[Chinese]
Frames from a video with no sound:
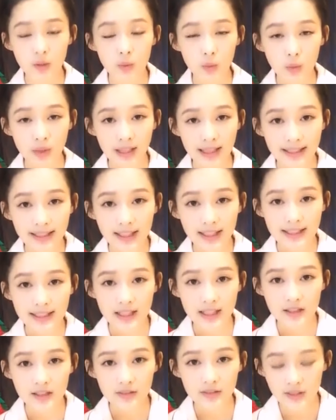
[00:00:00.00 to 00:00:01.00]
可是我我
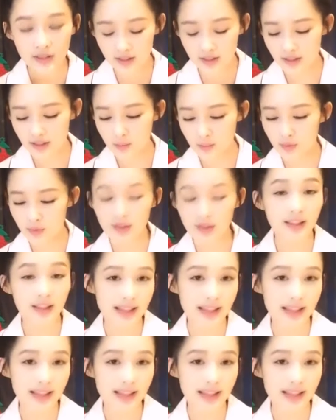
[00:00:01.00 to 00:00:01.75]
来念一下这个问题，